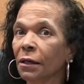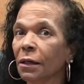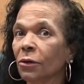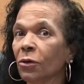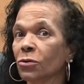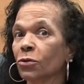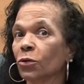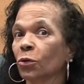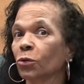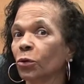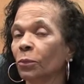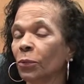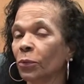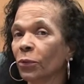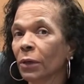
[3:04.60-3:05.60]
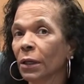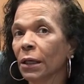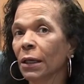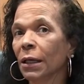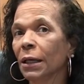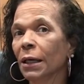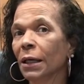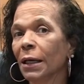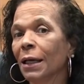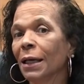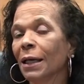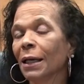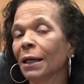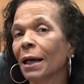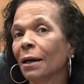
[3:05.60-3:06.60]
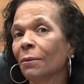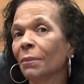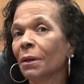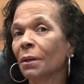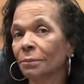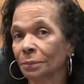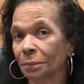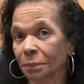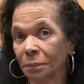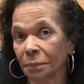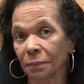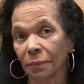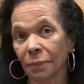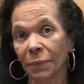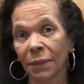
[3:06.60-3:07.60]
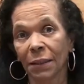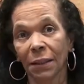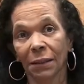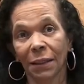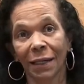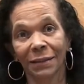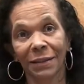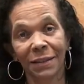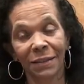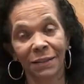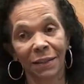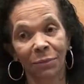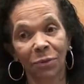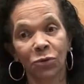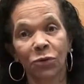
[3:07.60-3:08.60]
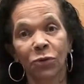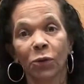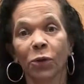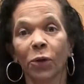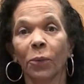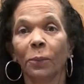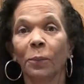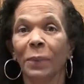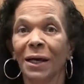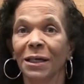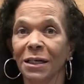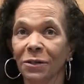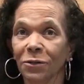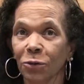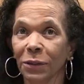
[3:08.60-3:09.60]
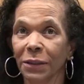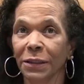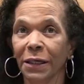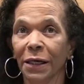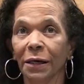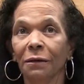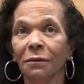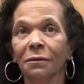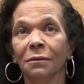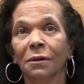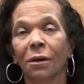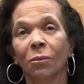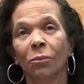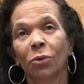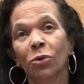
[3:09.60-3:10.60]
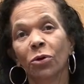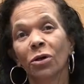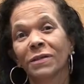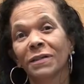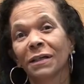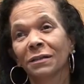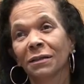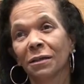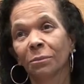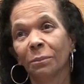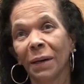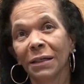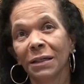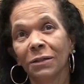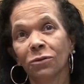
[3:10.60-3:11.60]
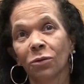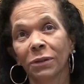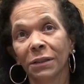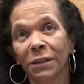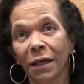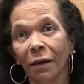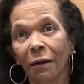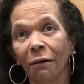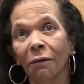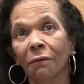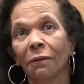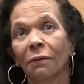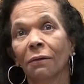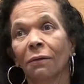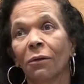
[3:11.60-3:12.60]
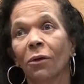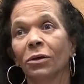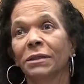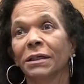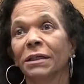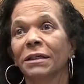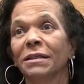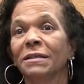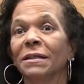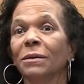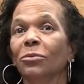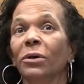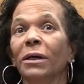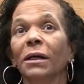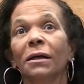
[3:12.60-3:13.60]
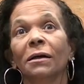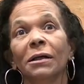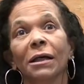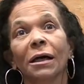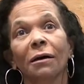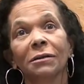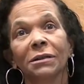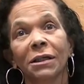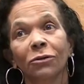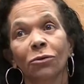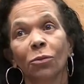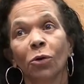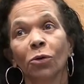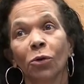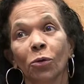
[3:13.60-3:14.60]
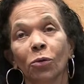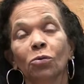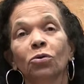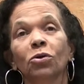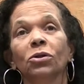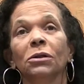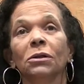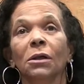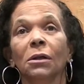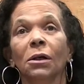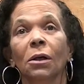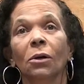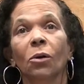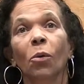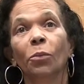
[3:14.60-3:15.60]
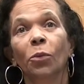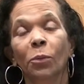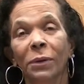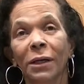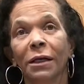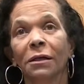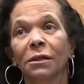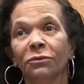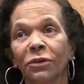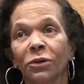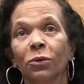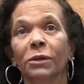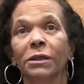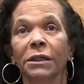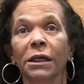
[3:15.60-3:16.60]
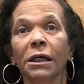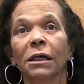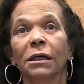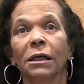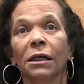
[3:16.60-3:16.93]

qui ne sortent plus, et également la distribution de paniers solidaires. Plus de 130 paniers solidaires ont été distribués dans les quartiers du Morne Rouge au public en difficulté.